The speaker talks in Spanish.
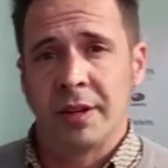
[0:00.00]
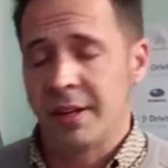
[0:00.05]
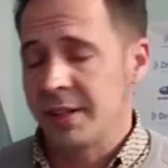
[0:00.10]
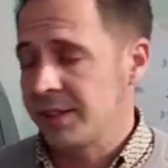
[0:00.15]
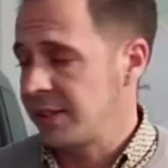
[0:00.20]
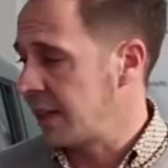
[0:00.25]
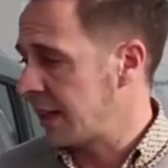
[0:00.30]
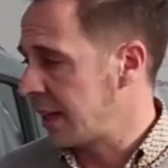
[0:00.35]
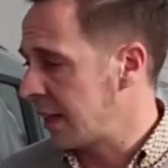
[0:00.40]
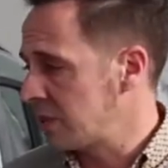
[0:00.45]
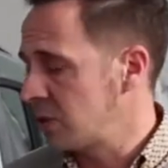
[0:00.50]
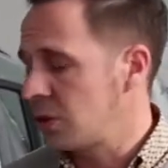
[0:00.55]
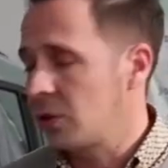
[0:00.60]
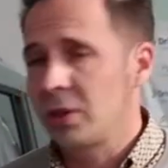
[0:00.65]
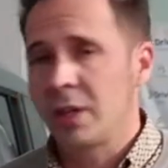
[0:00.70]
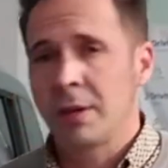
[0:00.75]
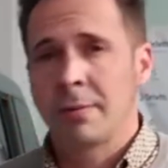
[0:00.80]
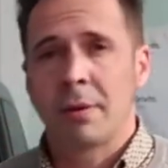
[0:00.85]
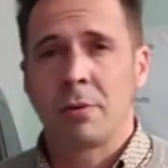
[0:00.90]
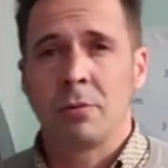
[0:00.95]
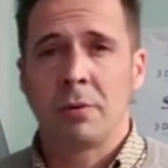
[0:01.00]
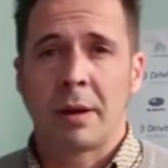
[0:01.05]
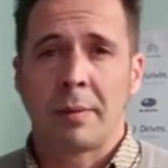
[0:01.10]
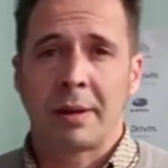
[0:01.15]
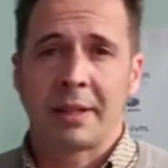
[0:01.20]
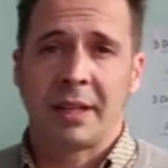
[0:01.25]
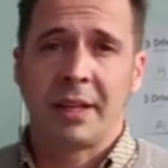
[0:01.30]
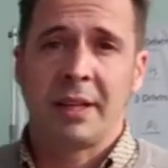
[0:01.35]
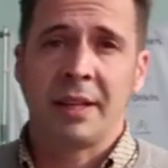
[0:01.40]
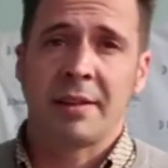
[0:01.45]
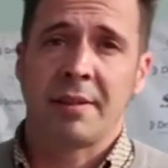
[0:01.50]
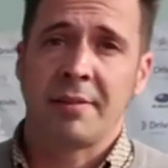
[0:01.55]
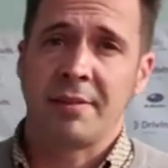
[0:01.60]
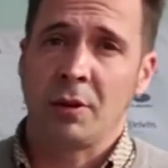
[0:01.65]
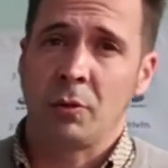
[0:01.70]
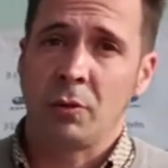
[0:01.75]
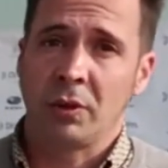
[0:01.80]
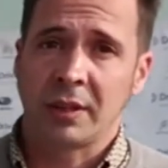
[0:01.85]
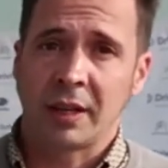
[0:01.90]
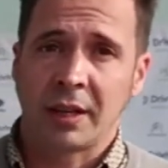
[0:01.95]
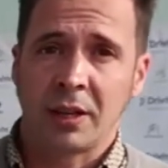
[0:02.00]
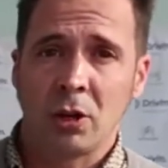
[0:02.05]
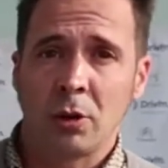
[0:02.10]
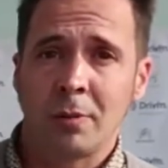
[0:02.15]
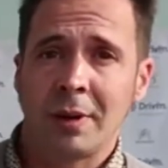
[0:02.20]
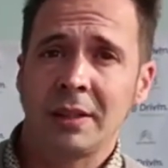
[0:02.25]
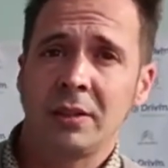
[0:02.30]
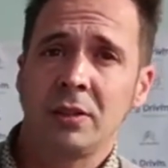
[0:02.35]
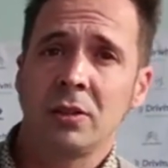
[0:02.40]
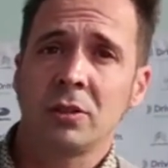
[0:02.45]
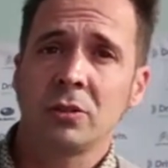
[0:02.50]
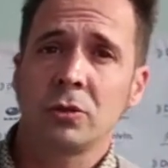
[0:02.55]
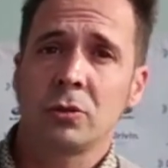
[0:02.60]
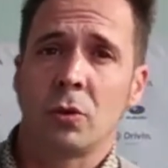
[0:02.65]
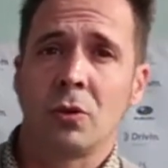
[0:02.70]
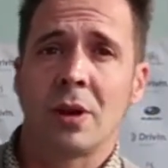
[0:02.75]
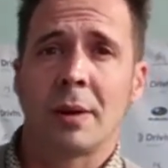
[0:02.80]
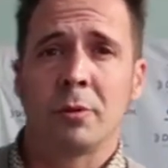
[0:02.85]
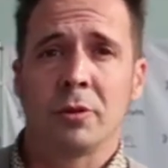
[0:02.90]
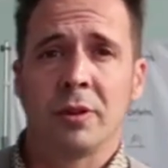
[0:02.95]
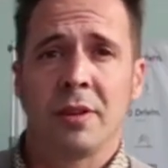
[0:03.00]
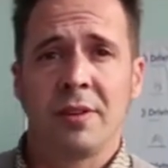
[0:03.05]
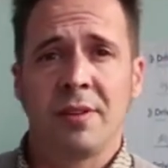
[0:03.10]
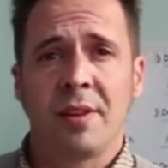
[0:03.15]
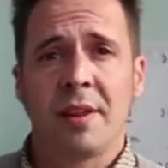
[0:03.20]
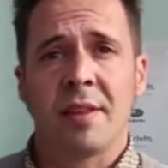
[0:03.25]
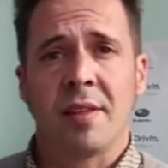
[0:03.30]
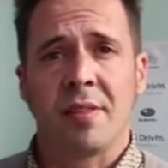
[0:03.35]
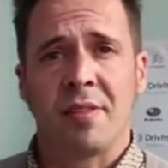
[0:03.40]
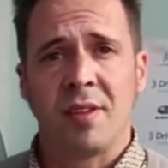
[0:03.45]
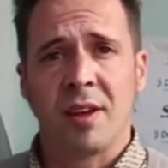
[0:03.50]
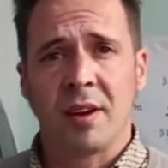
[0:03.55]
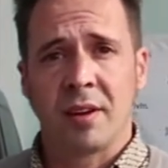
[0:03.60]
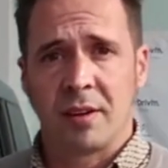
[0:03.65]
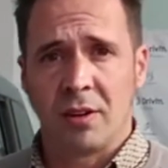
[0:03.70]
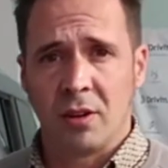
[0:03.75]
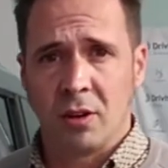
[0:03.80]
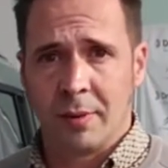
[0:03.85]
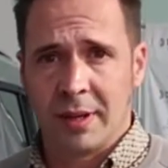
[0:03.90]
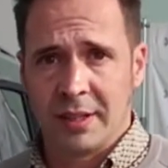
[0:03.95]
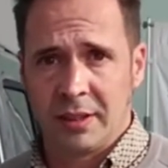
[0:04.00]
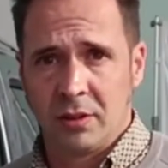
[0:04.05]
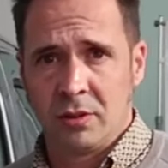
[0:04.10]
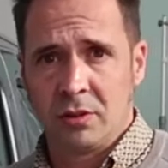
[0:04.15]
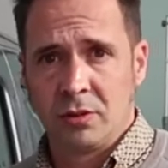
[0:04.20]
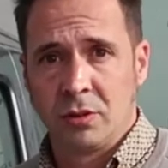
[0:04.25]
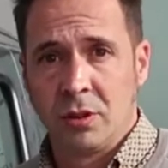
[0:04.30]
En este caso lleva una batería de 50 kW con una potencia de 100 kW